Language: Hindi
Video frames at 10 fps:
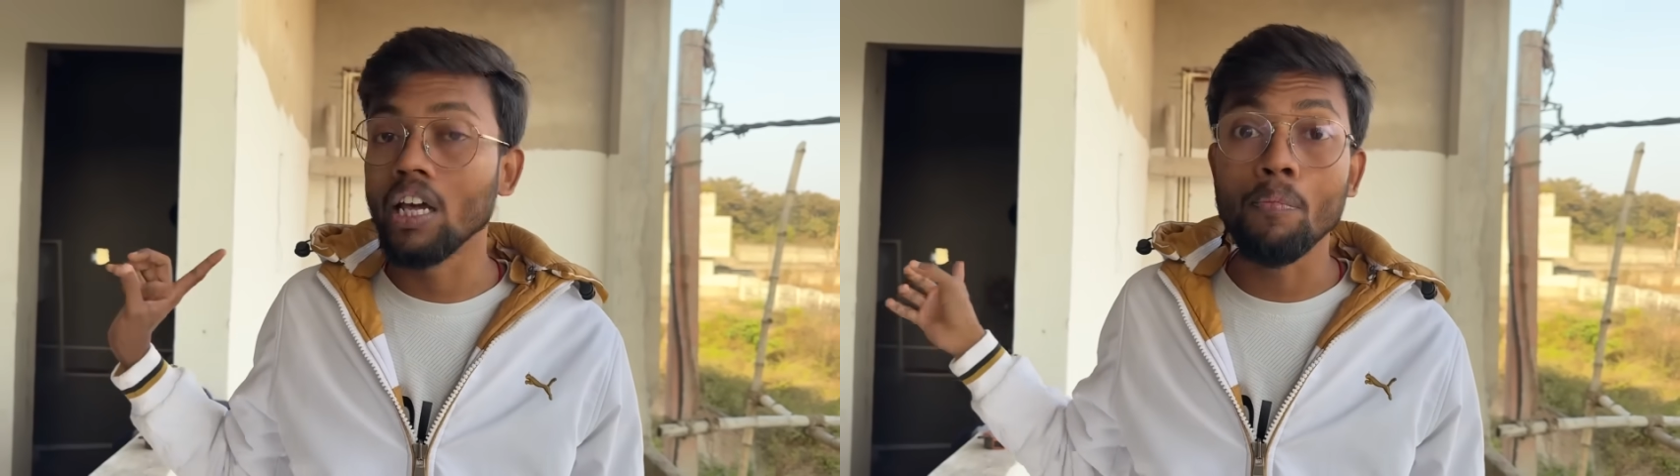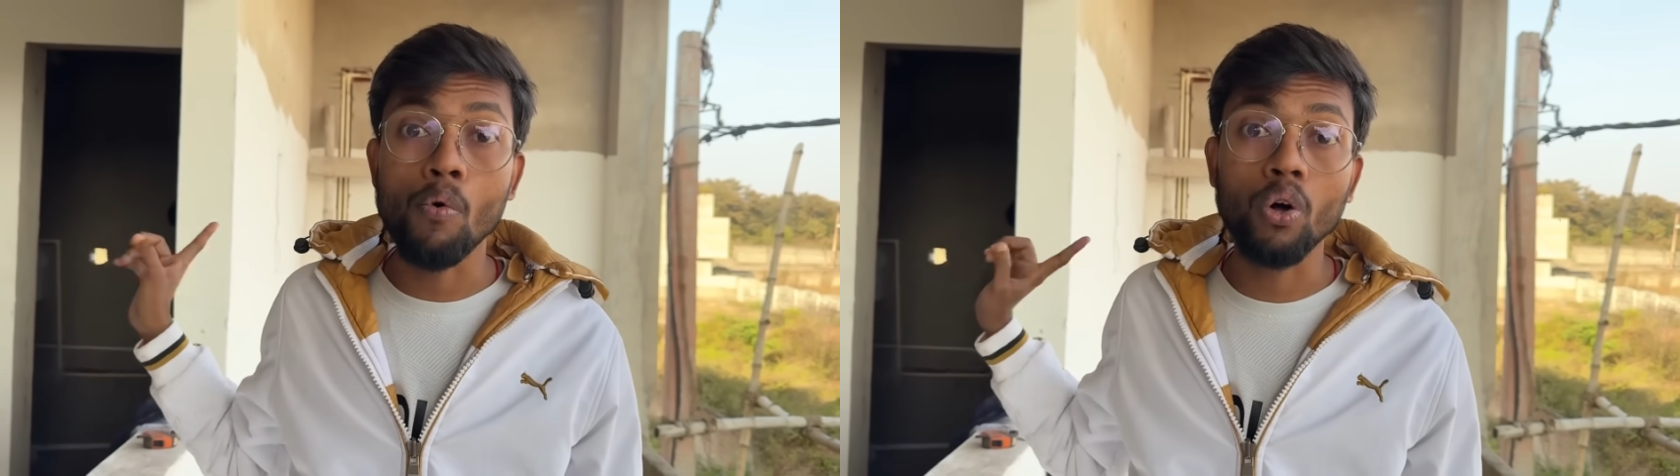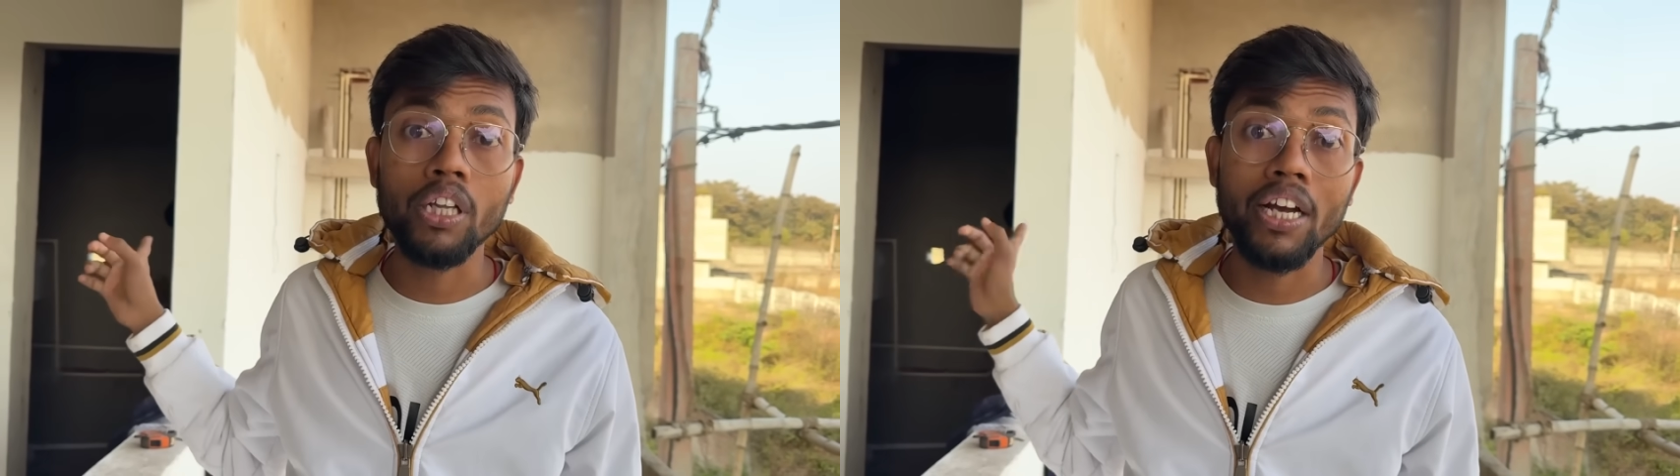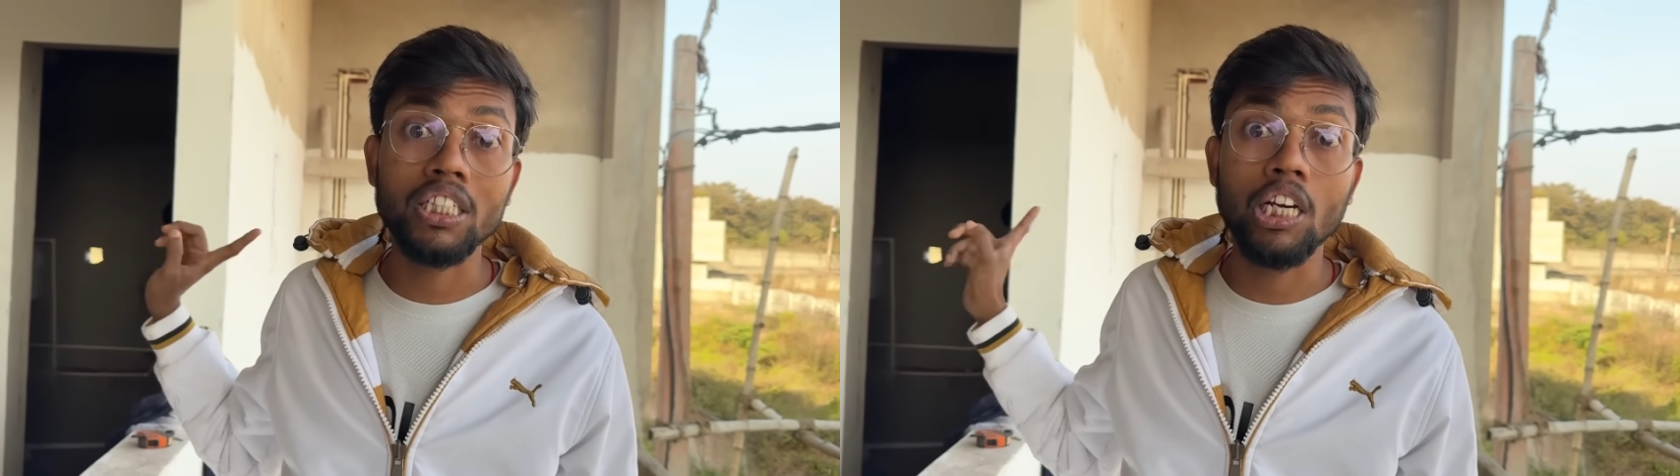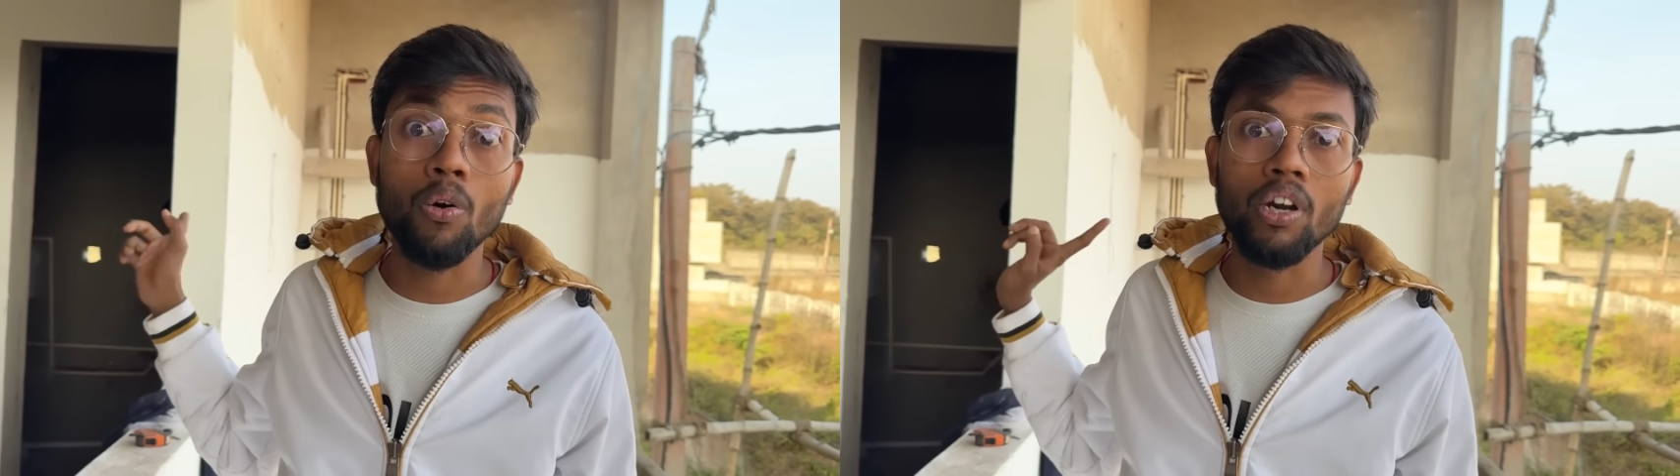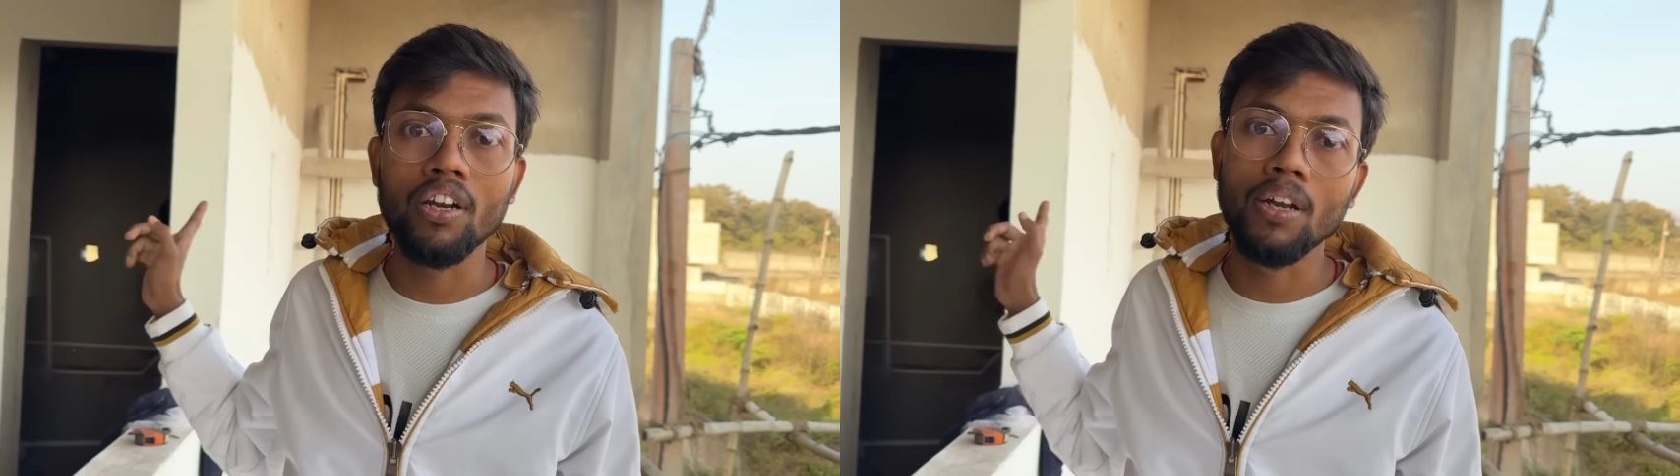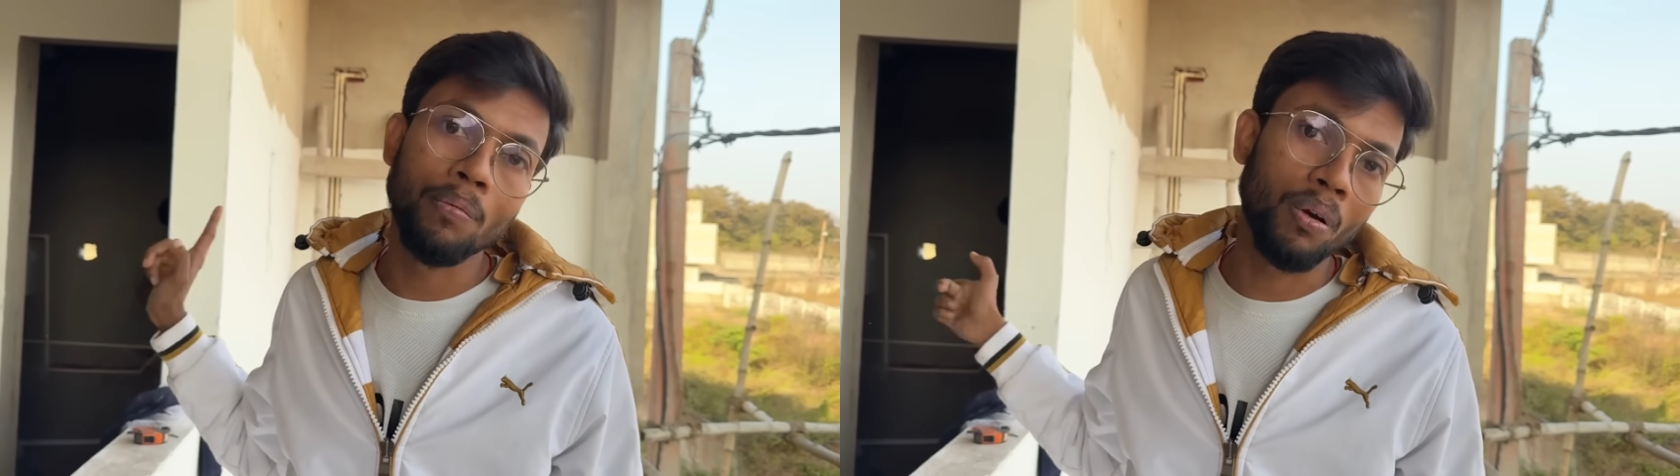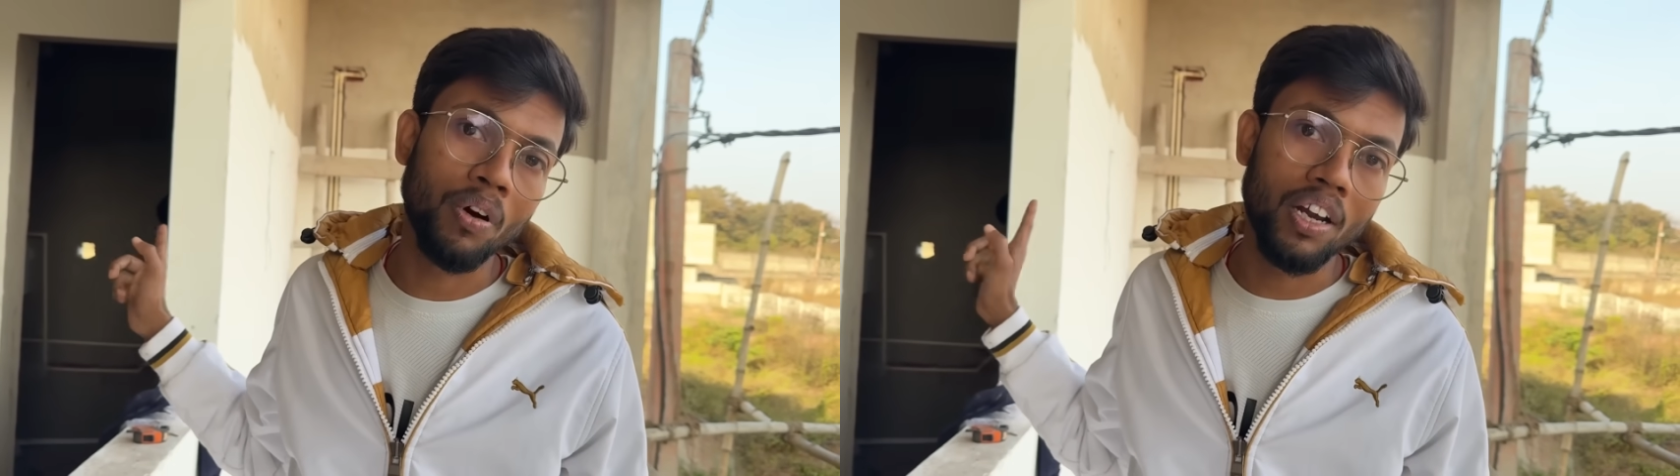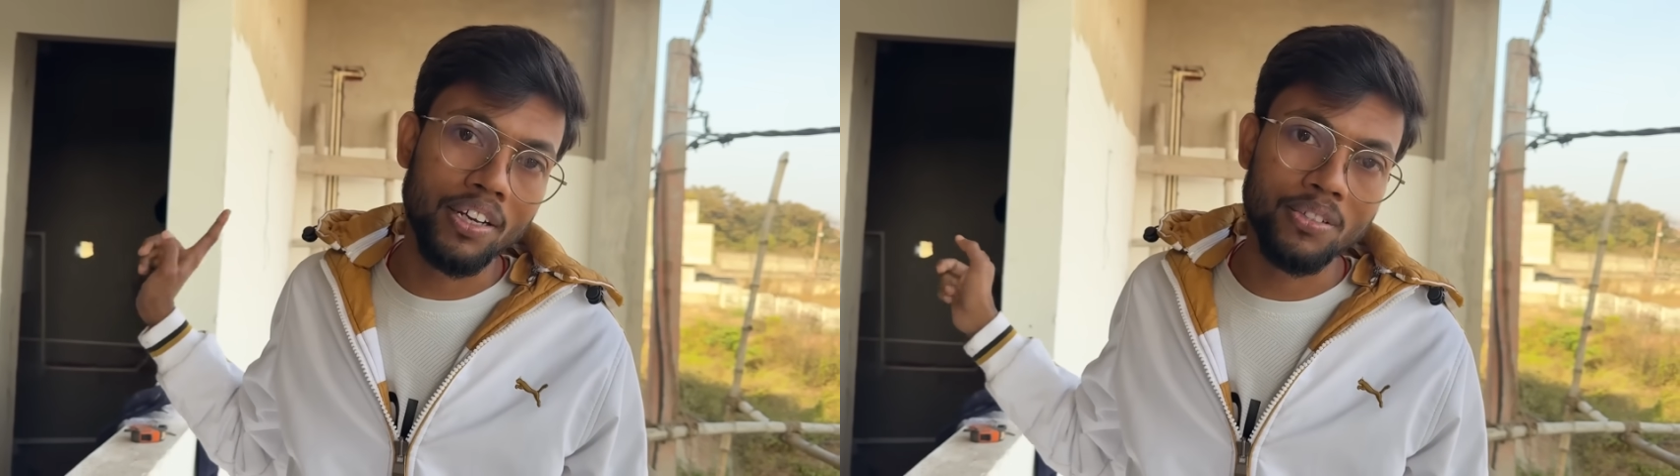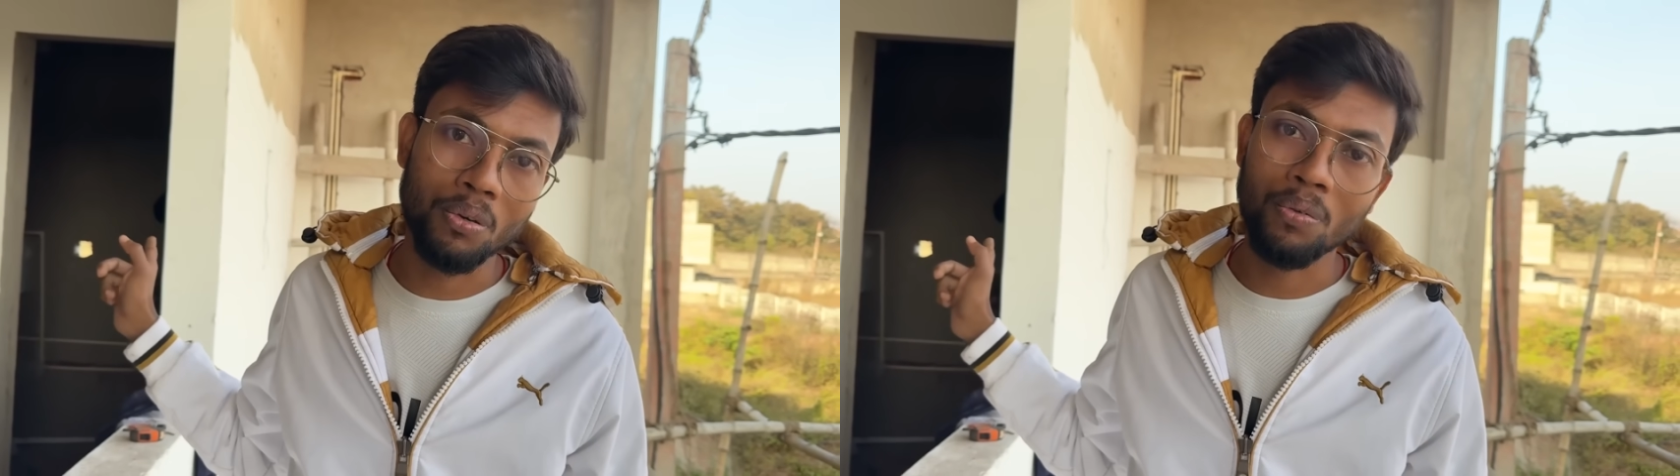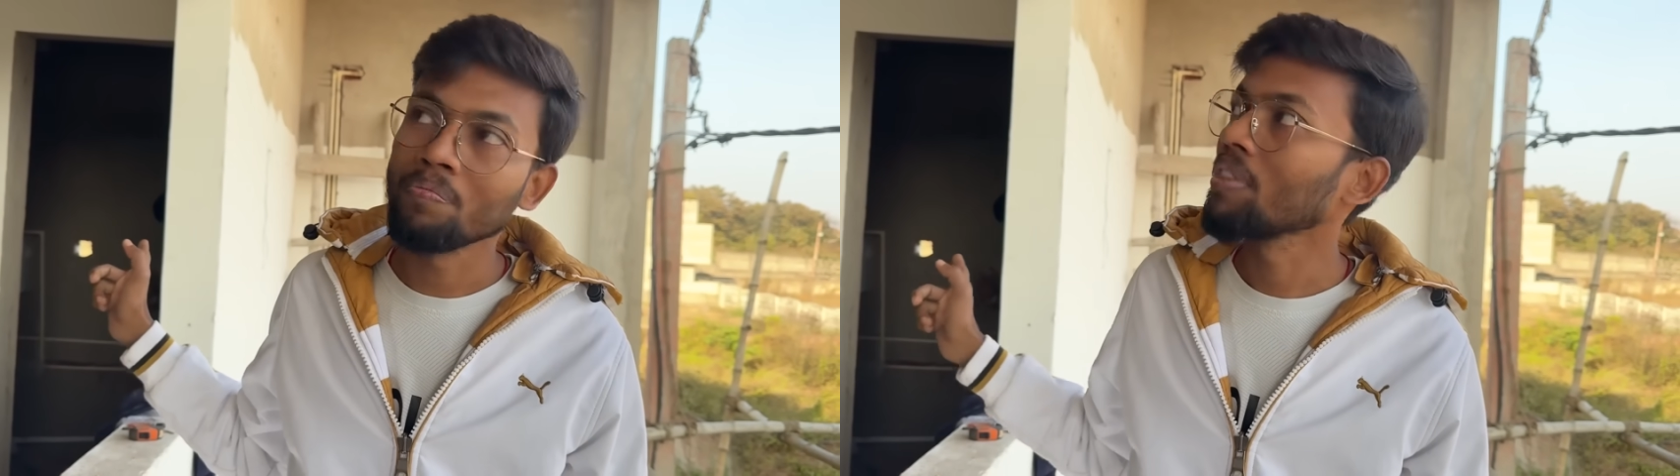ये बहुत एक्स्ट्रा ऑर्डिनरी बनवा रहे हैं इसको